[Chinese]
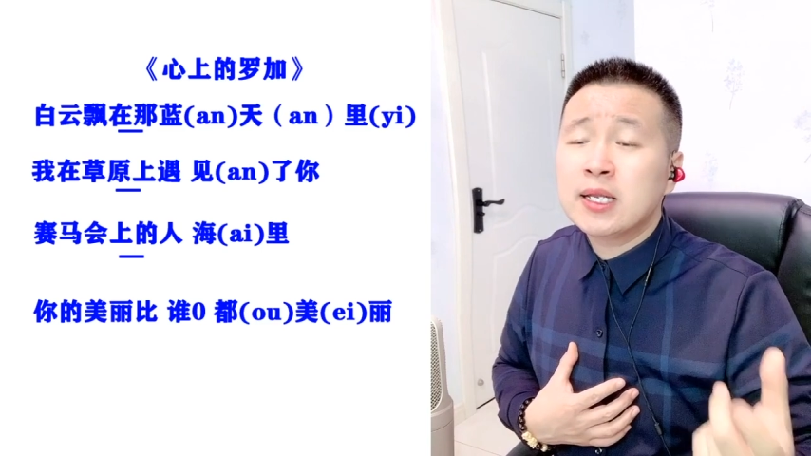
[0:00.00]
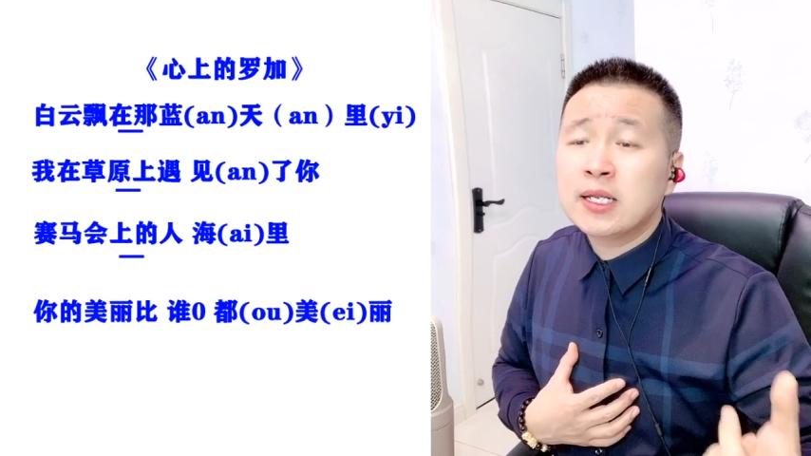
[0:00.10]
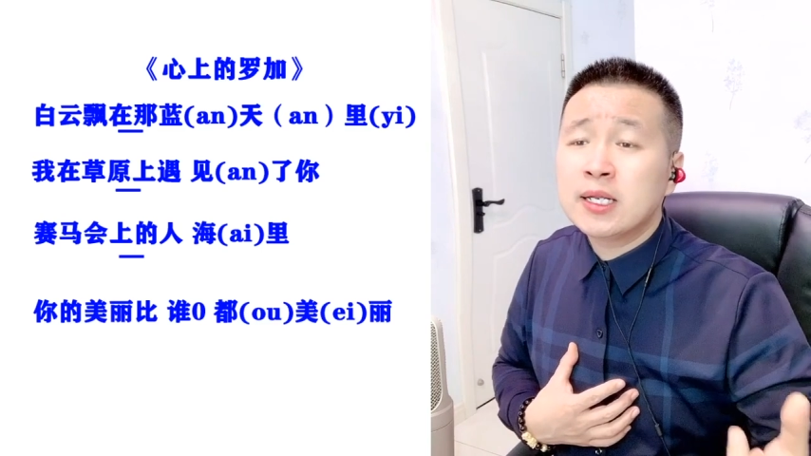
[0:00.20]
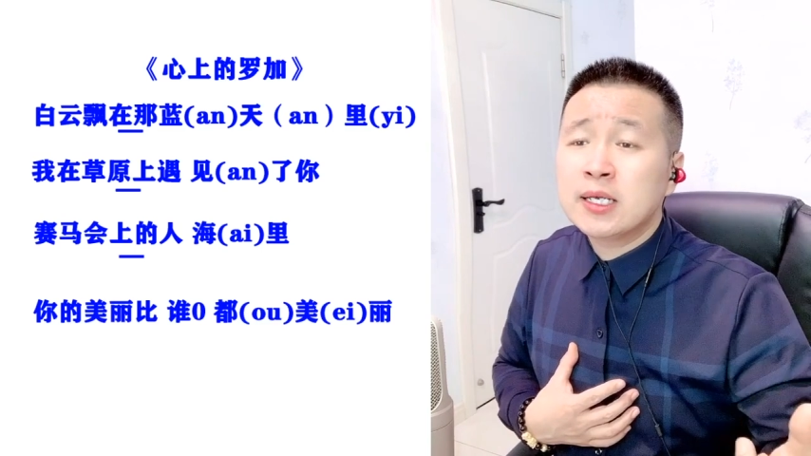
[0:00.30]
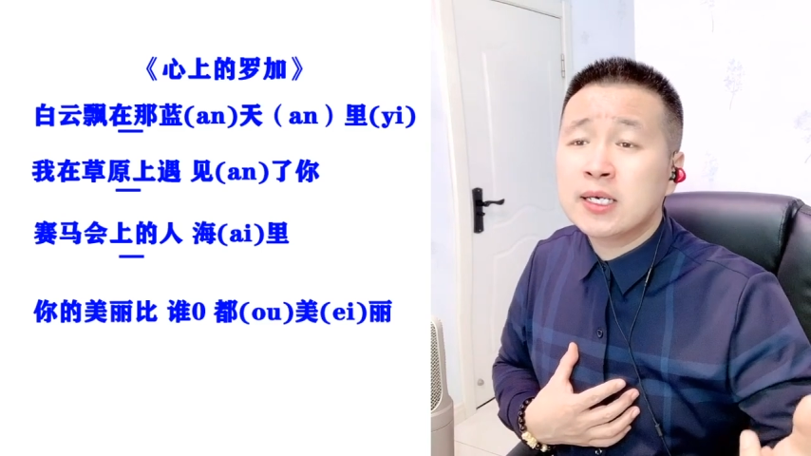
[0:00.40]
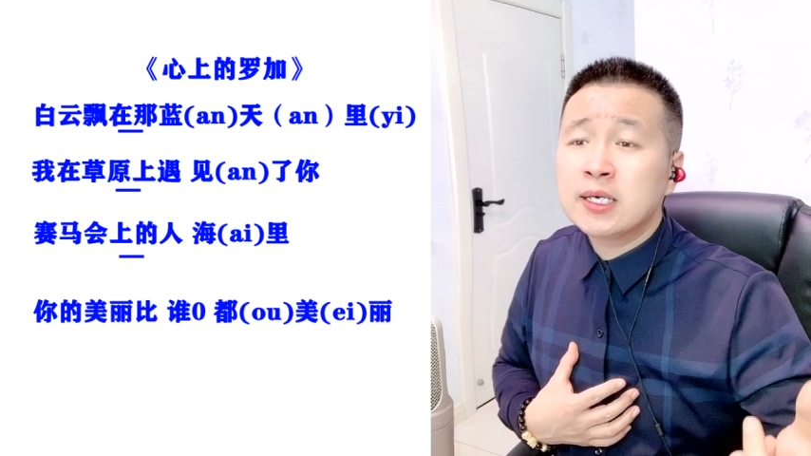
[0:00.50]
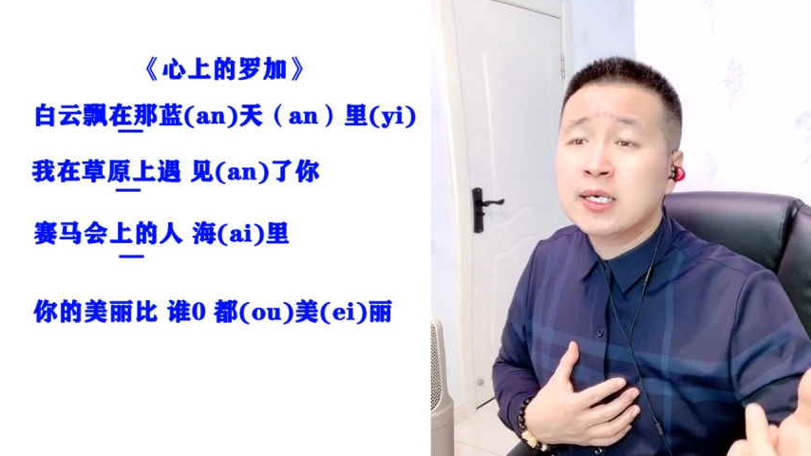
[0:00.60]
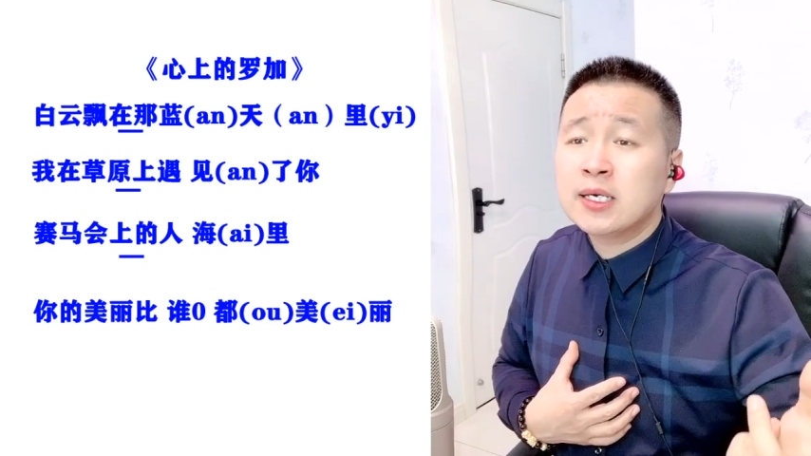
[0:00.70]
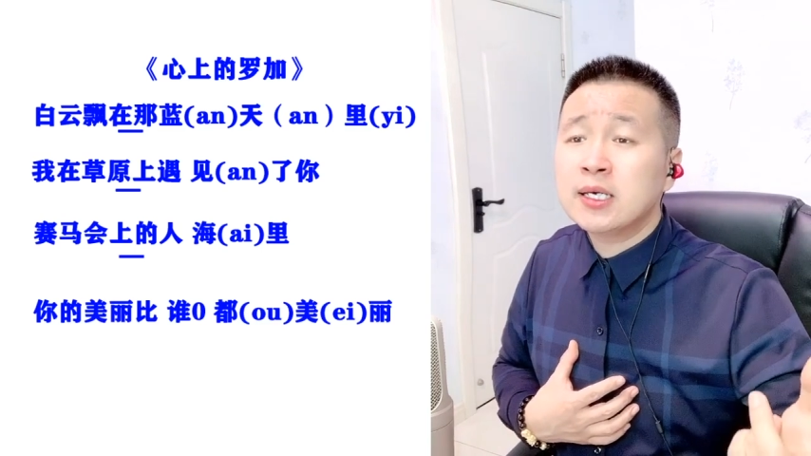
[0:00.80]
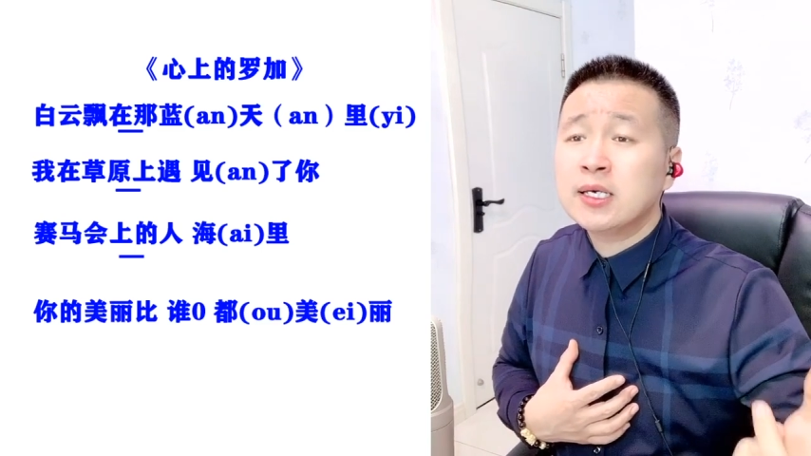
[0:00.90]

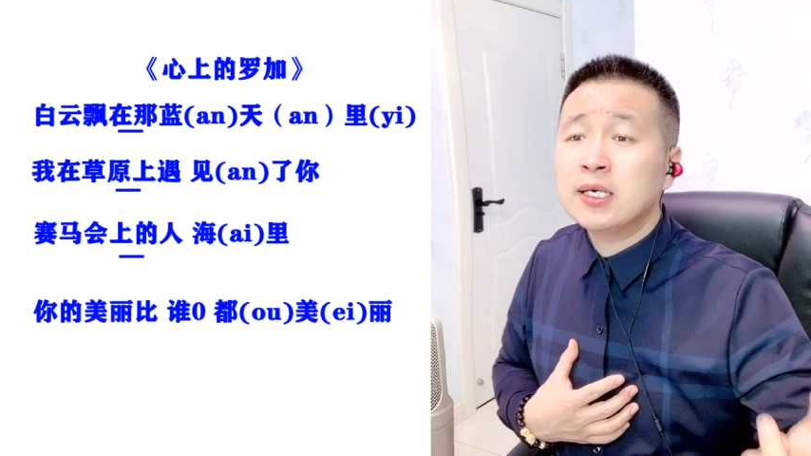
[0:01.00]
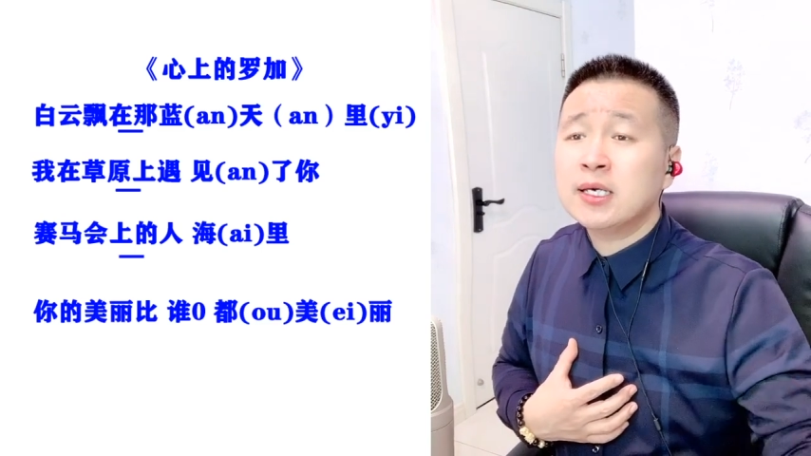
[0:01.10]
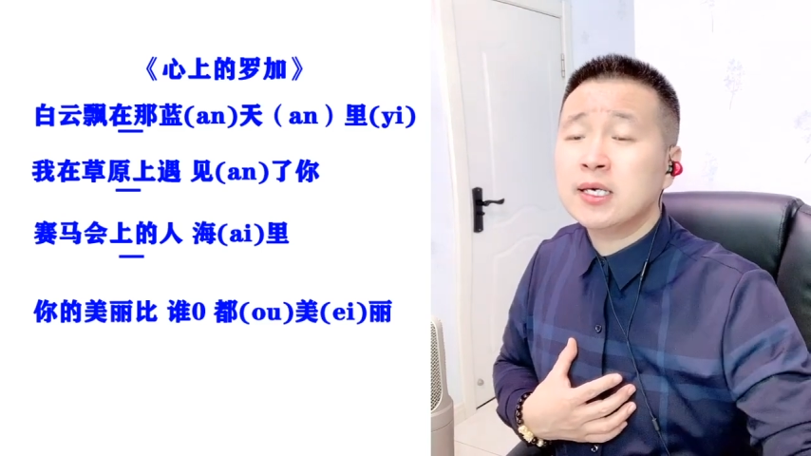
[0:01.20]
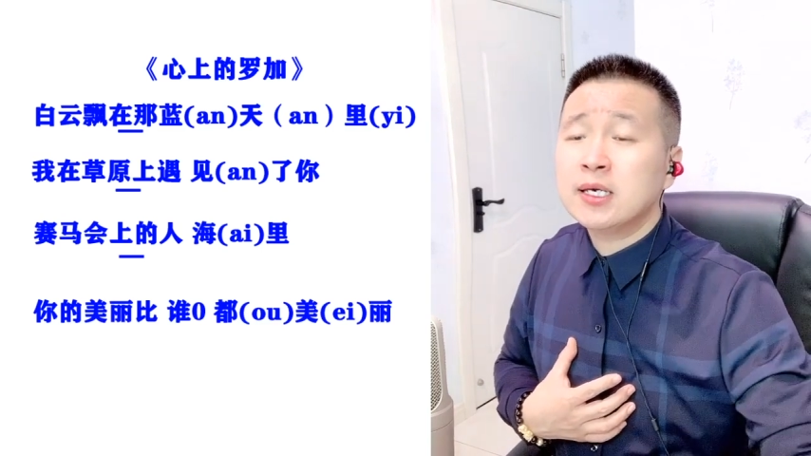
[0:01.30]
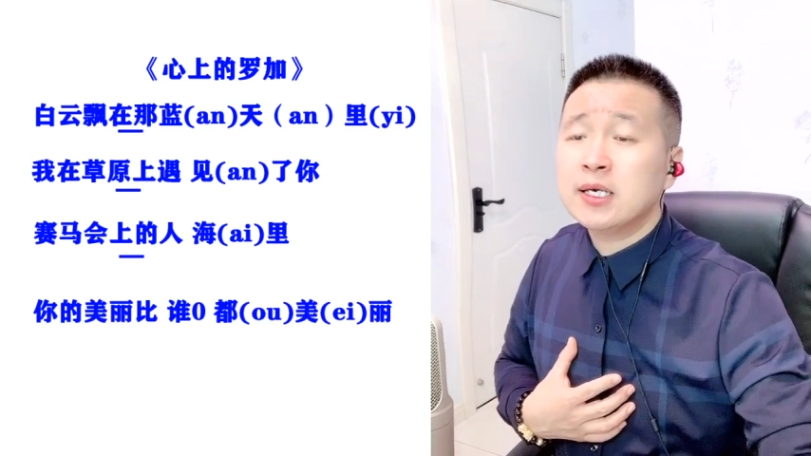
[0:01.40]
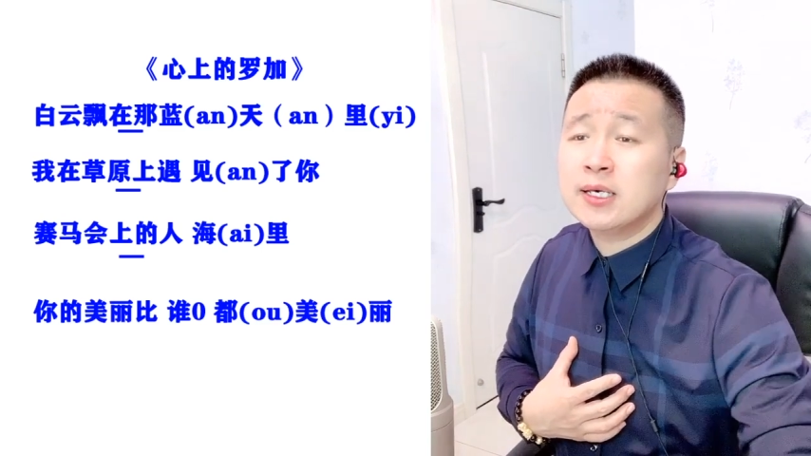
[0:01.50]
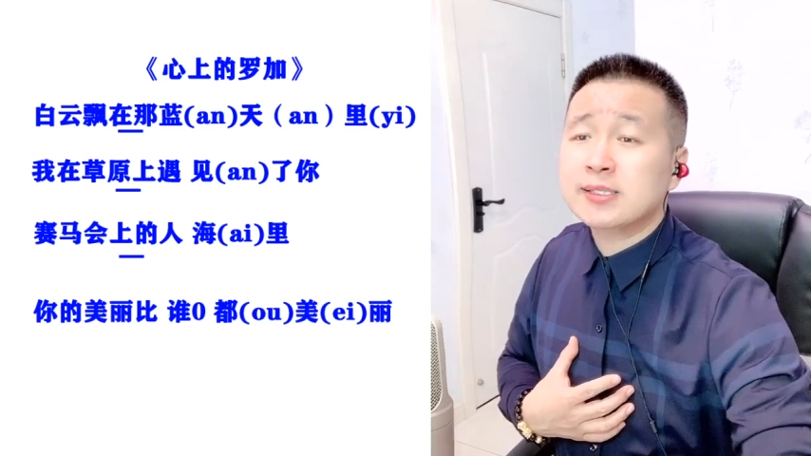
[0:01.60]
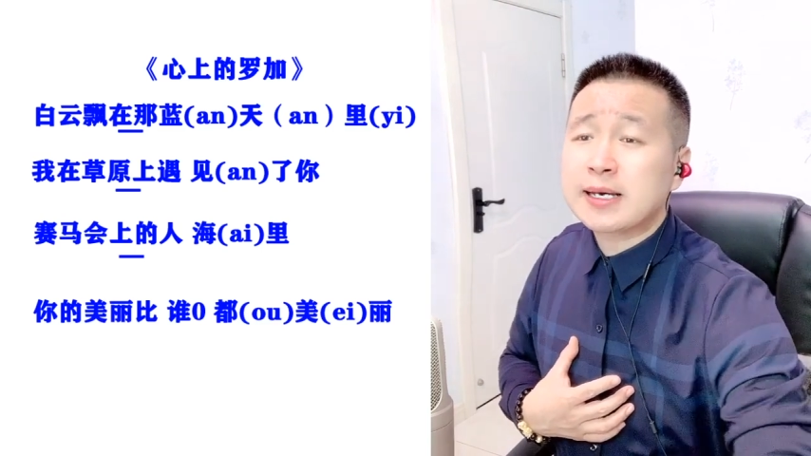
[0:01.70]
里”，